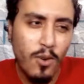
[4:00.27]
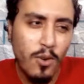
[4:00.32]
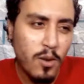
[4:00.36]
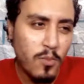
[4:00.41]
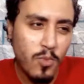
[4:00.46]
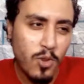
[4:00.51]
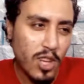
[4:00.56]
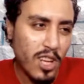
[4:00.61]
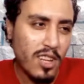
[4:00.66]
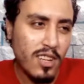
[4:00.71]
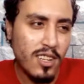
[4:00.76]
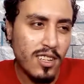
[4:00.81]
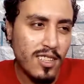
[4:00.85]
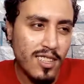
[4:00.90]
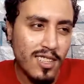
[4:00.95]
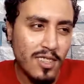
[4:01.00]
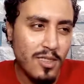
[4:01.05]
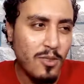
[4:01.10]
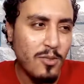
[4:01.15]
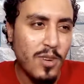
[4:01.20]
هل هو
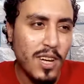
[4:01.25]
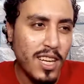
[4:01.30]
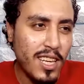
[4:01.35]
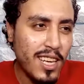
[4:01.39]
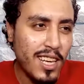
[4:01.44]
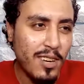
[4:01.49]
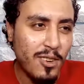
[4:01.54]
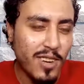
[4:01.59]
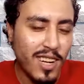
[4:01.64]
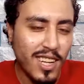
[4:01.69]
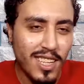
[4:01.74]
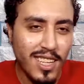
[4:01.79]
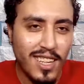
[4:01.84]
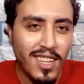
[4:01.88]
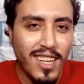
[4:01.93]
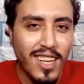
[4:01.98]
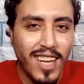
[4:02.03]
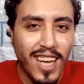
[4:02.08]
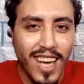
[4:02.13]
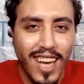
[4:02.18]
مجرد ان هو هيجي يقول
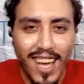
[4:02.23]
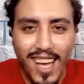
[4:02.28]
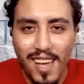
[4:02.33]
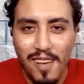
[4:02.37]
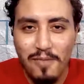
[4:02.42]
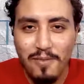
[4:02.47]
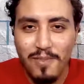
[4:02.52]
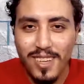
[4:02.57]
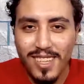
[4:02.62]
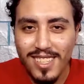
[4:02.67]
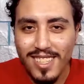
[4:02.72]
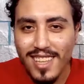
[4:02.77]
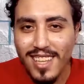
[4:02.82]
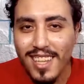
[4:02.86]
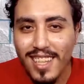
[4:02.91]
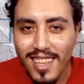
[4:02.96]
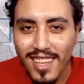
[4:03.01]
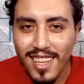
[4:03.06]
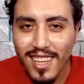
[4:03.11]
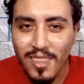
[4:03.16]
لنا ايه
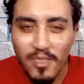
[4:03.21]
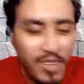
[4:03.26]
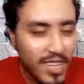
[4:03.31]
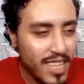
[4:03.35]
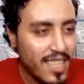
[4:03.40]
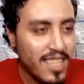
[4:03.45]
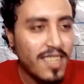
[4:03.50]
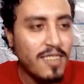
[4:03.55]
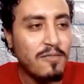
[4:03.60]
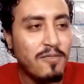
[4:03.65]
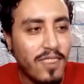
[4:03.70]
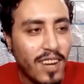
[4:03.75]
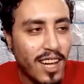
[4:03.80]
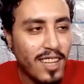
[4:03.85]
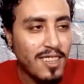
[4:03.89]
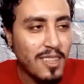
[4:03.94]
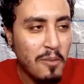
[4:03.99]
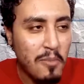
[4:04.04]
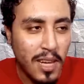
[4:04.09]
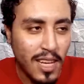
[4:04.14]
فصل جديد واحنا
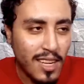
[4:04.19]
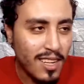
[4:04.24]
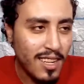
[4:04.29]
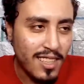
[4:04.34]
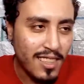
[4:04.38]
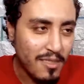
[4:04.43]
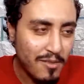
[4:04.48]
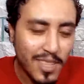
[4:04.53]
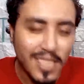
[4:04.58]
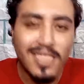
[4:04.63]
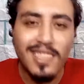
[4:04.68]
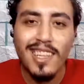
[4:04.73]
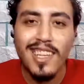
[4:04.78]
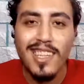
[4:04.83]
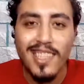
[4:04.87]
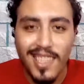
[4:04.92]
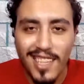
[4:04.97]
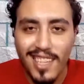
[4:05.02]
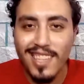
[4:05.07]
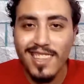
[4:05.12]
نفرح طبعا لان فصل
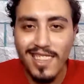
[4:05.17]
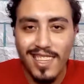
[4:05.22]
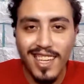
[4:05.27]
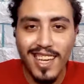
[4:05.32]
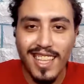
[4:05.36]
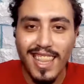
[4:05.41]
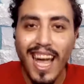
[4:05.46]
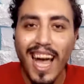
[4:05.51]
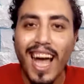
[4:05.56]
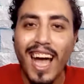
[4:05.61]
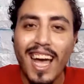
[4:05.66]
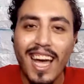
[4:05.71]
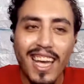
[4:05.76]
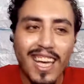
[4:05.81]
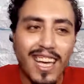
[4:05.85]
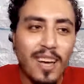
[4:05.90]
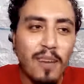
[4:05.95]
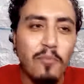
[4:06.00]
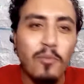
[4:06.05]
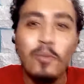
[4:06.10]
جديد ديت
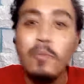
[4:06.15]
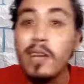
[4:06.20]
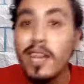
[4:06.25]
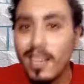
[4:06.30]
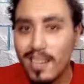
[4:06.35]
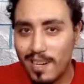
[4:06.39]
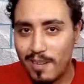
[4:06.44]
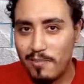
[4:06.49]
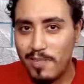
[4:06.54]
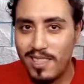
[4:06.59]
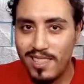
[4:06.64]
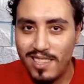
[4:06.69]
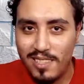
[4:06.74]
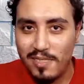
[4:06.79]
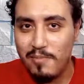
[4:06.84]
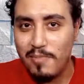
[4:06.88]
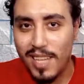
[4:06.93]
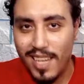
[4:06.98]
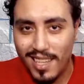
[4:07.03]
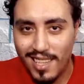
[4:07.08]
حاجه مبهره
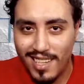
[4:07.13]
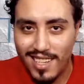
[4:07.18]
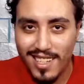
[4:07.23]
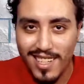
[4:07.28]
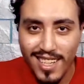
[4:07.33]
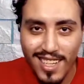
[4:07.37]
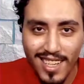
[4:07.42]
بالنسبه لنا